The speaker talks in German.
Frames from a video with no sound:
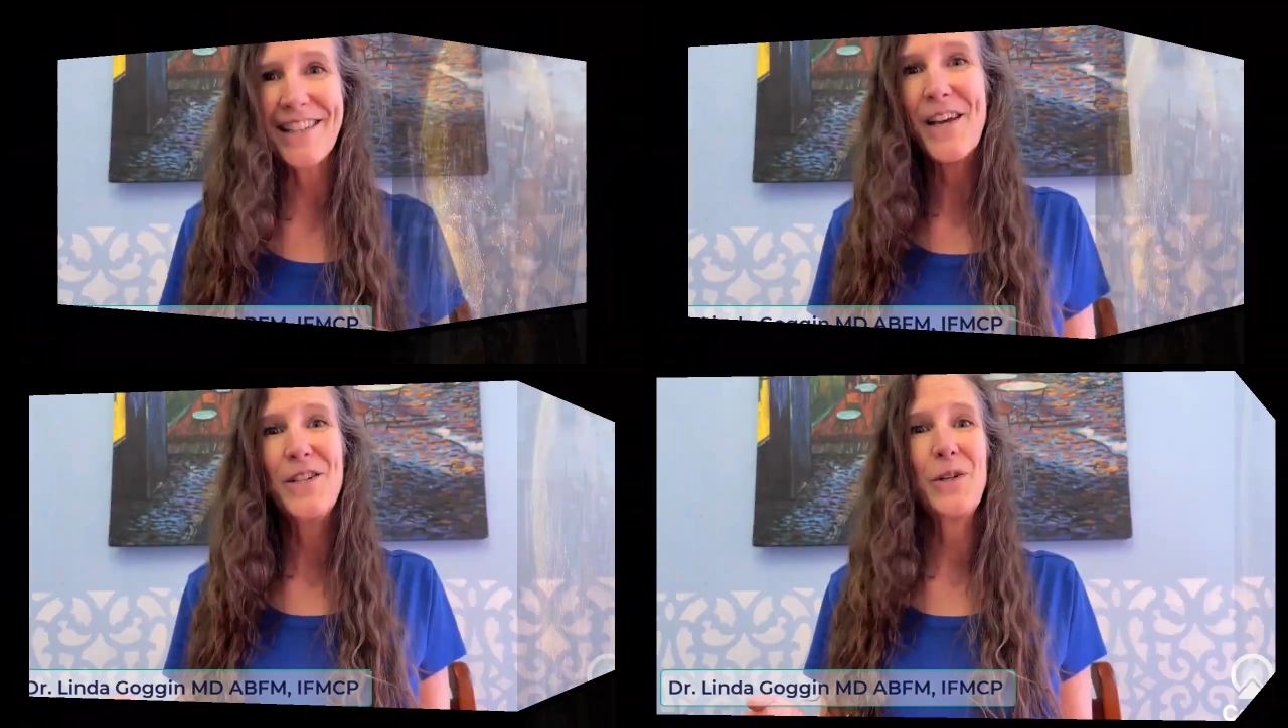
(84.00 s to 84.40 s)

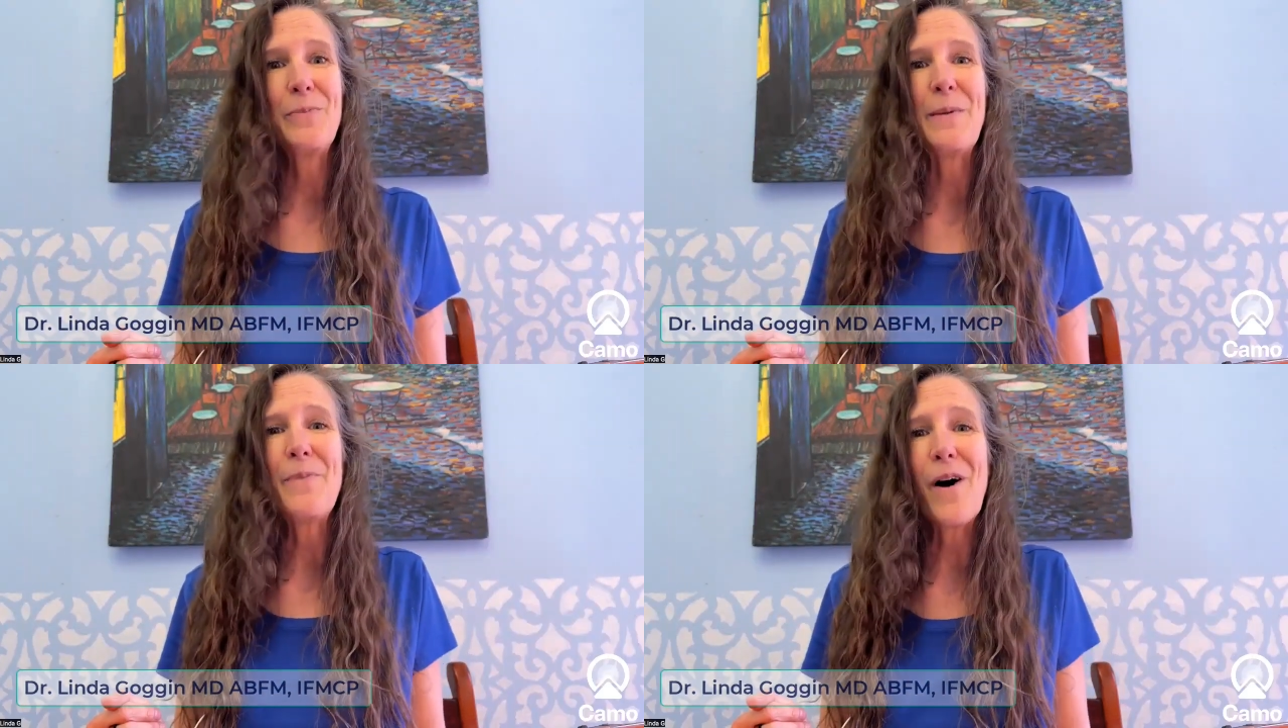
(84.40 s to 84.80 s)
Teil
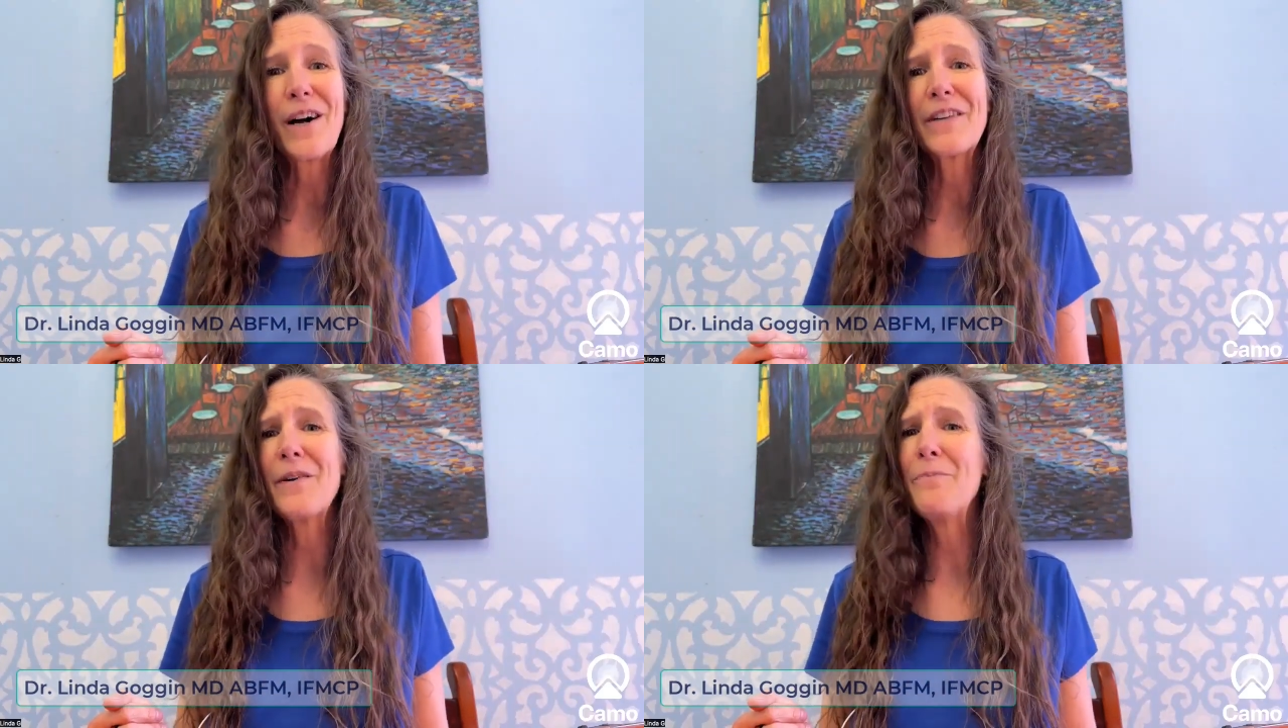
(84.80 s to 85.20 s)
einer
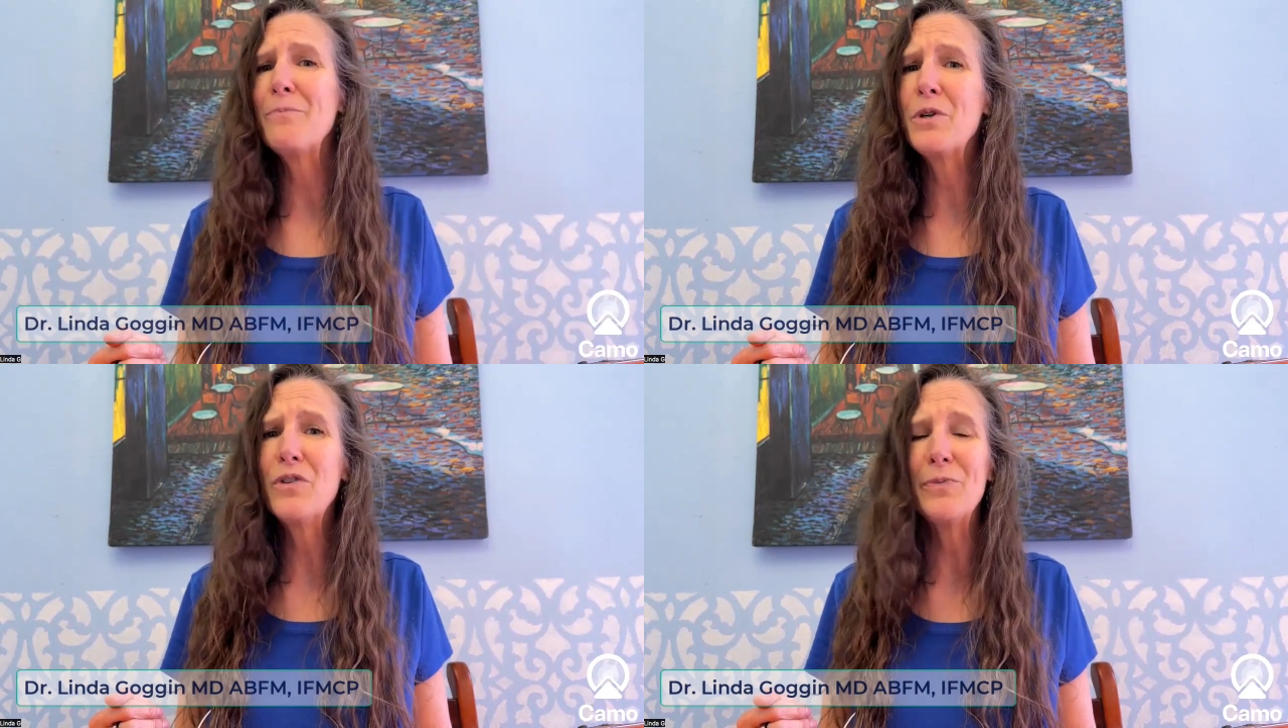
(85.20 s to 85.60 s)
Bewegung zu
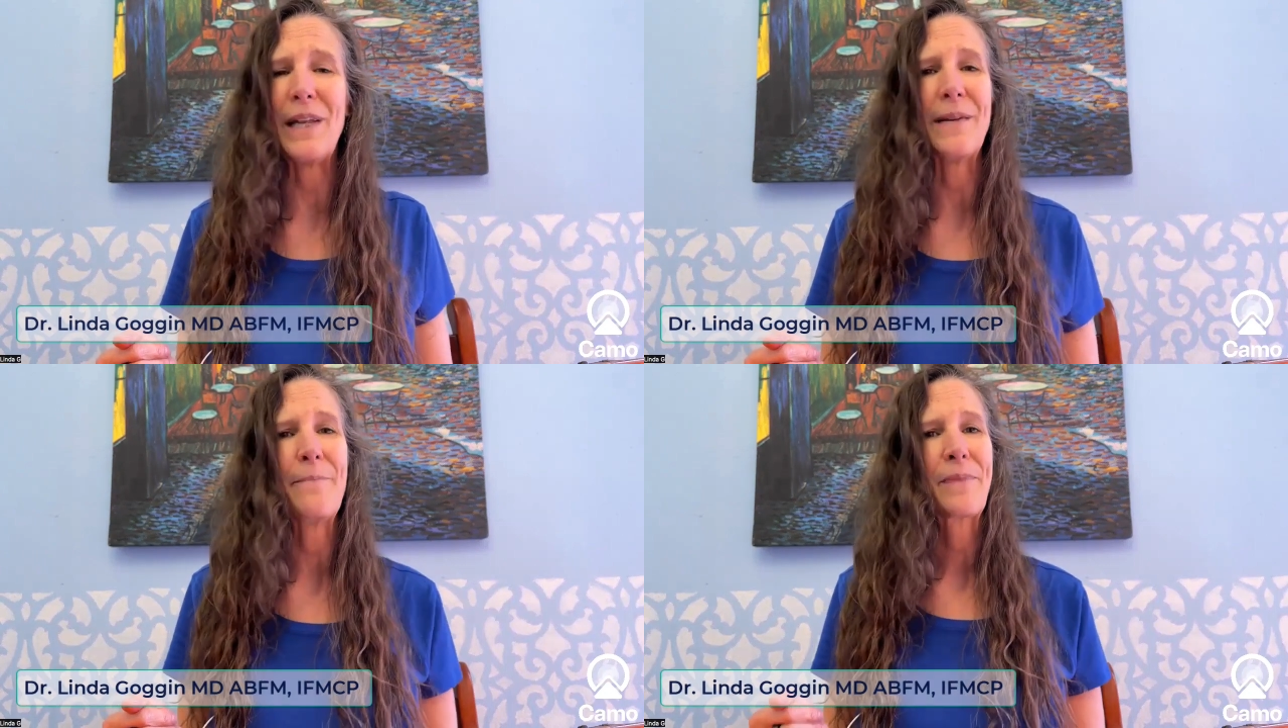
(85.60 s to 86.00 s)
sein,
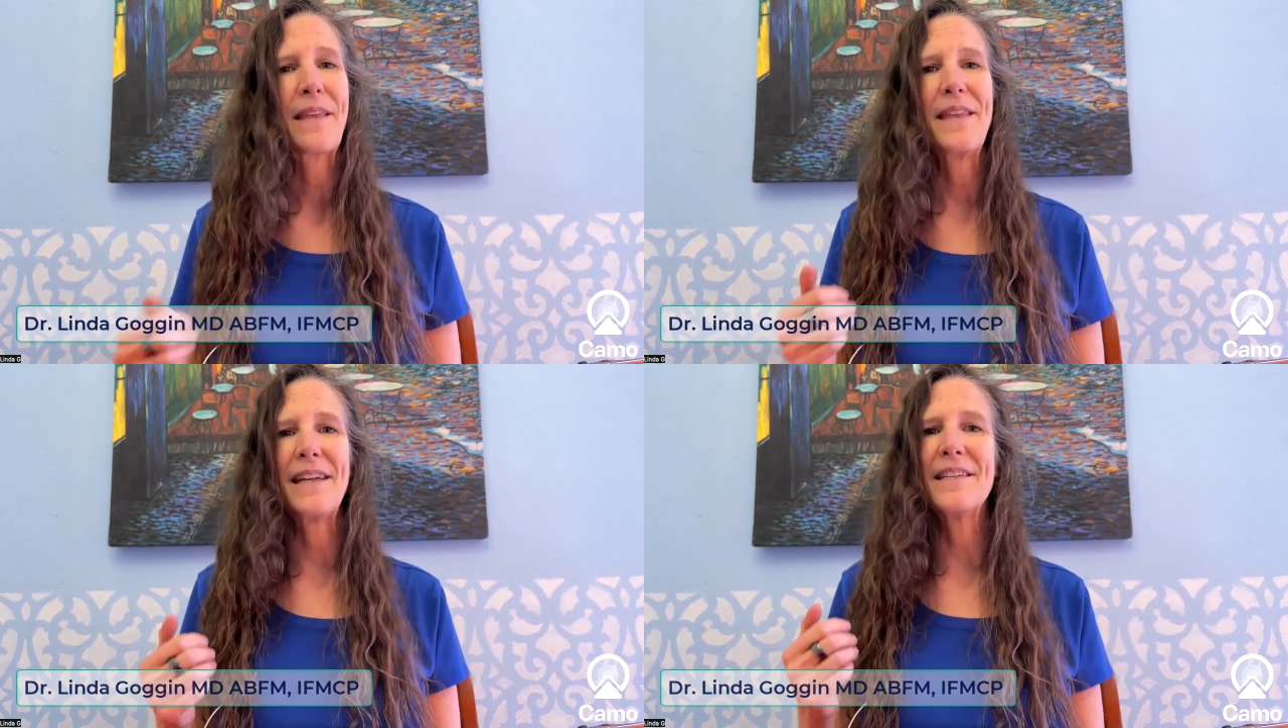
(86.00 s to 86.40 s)
die
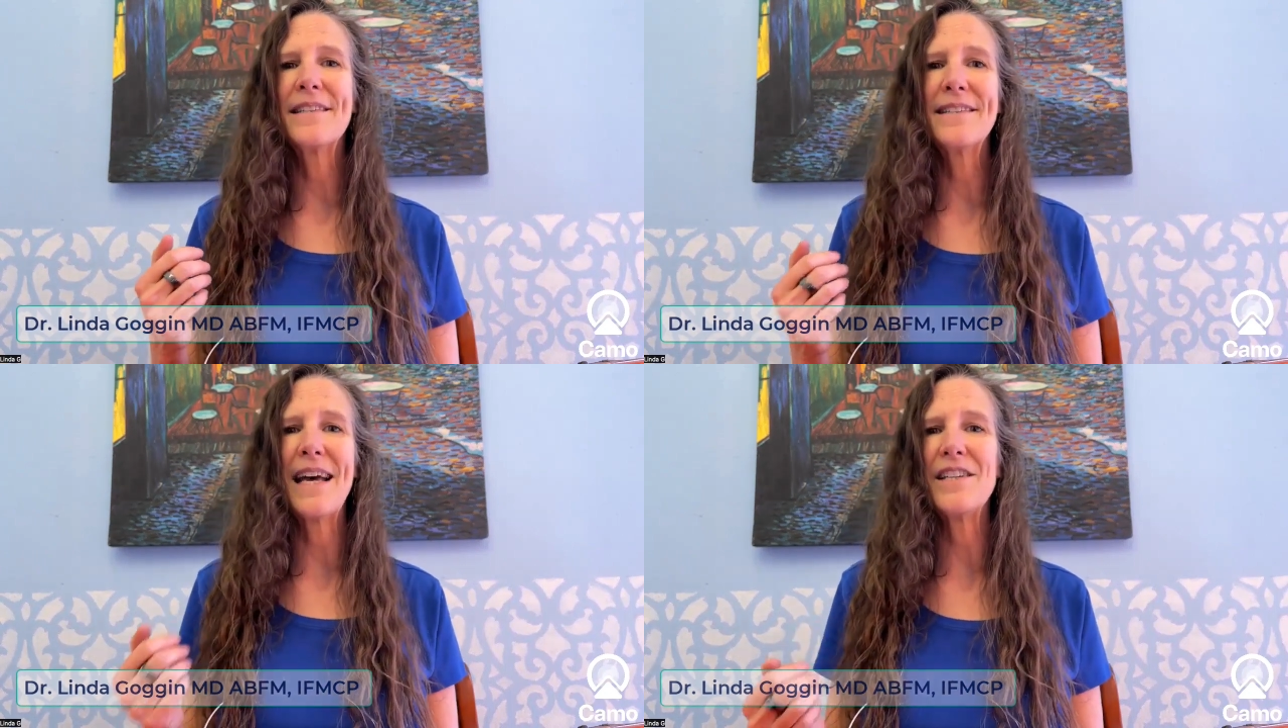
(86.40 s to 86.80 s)
Leben
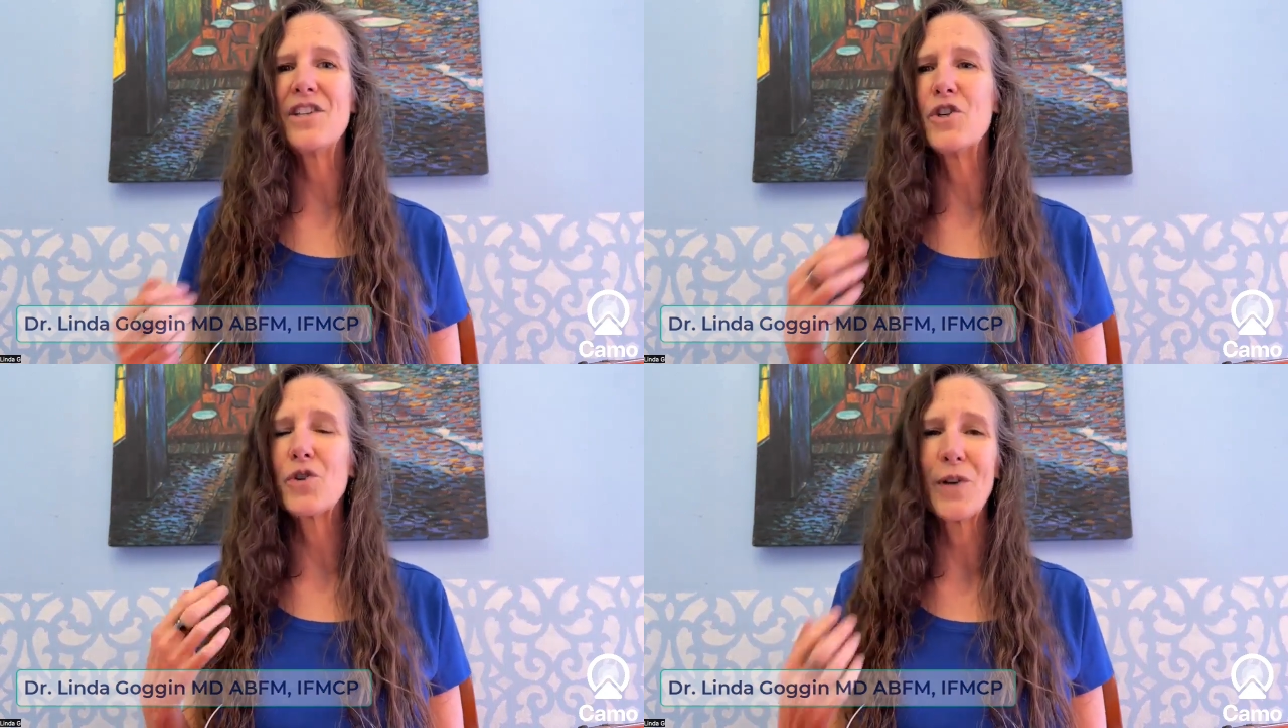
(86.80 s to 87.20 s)

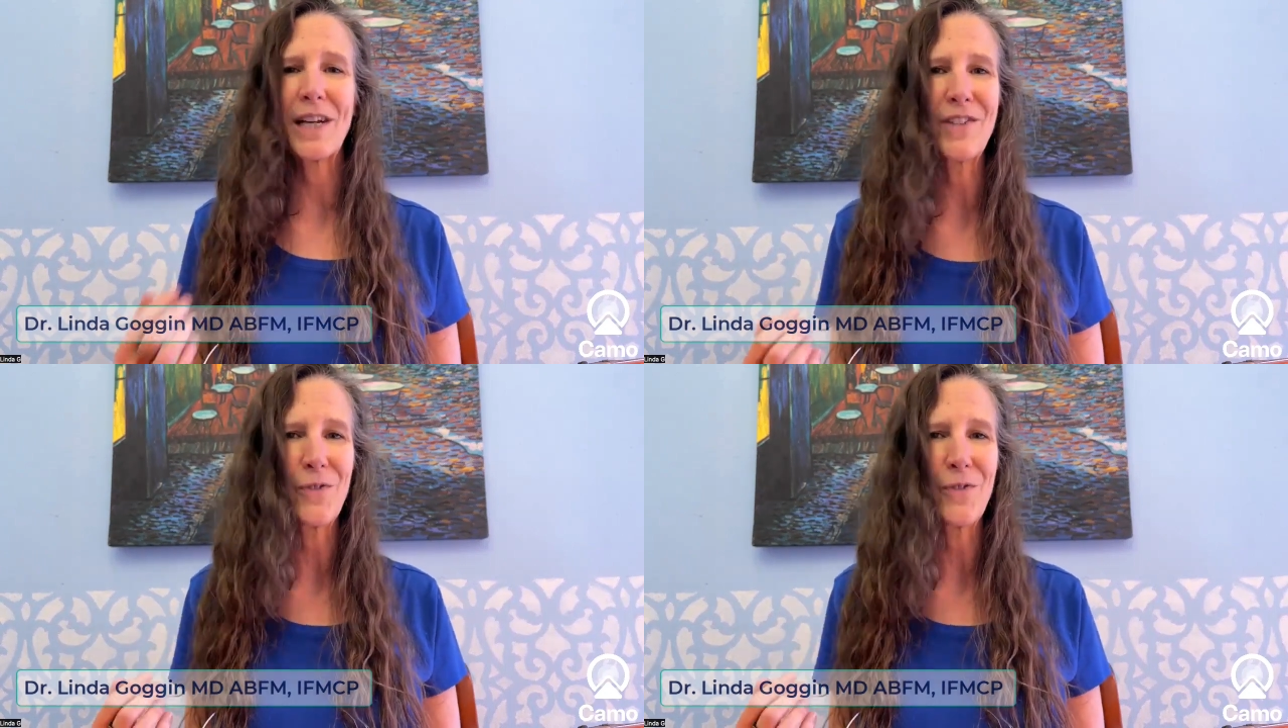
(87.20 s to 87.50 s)
verändern wird.